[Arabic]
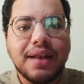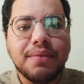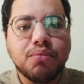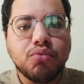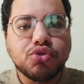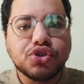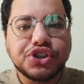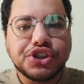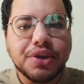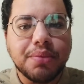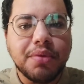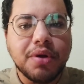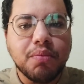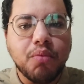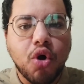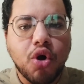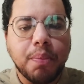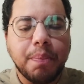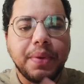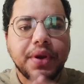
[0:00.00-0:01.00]
الموسم
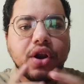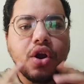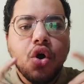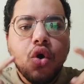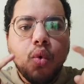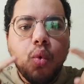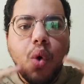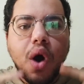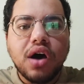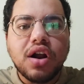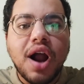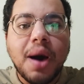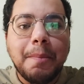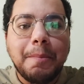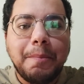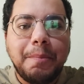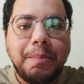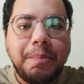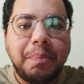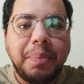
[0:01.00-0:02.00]
المقبل
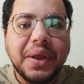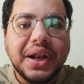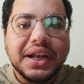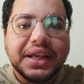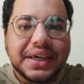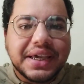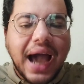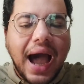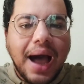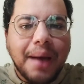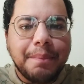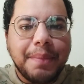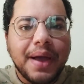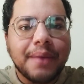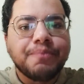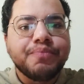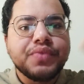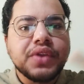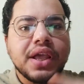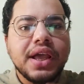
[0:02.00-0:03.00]
ورب
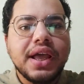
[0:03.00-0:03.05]
الكعبة